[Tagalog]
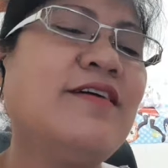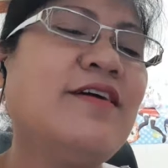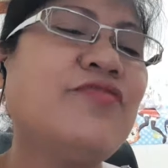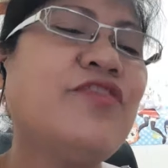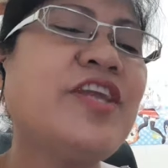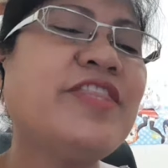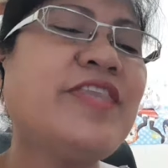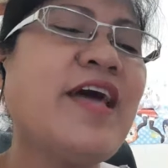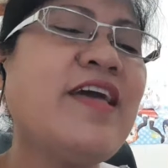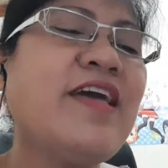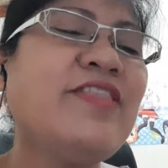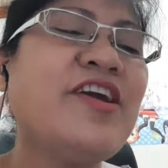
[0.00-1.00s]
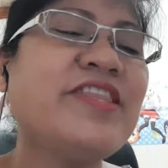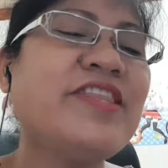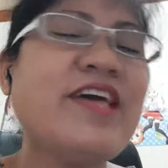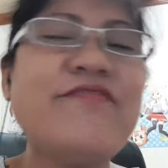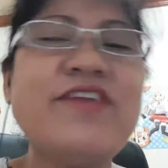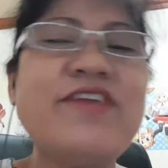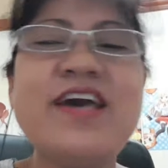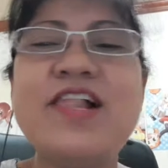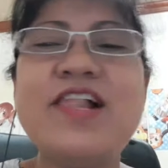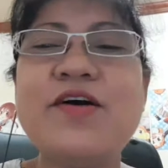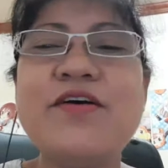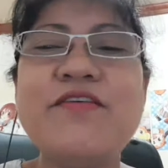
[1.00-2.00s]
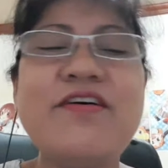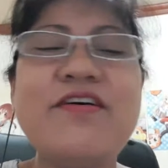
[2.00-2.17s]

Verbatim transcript: Norte, North TV, hello!